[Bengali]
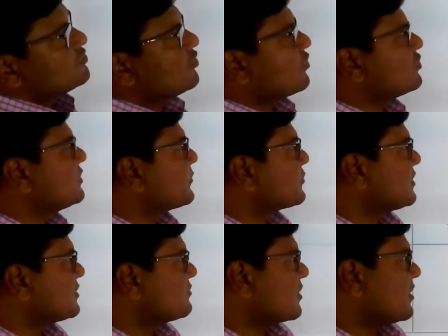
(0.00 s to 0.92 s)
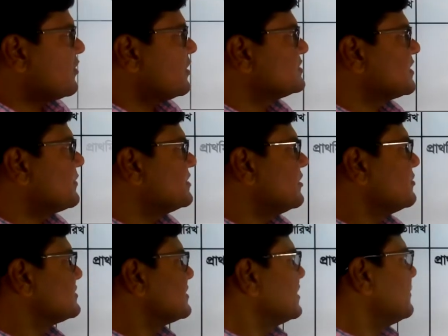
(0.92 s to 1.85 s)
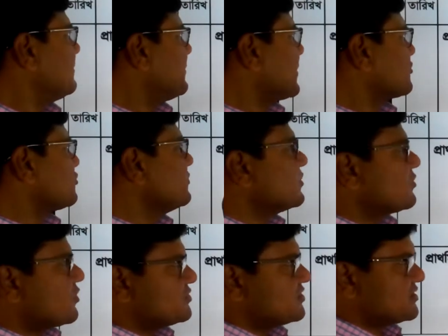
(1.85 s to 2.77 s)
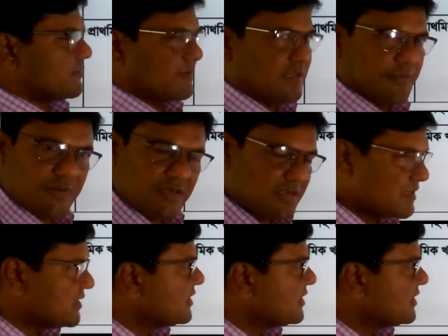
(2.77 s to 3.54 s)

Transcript: যদি নগদে প্রদান করা হয় জাবেদা হচ্ছে প্রাথমিক খরচ হিসাব ডেবিট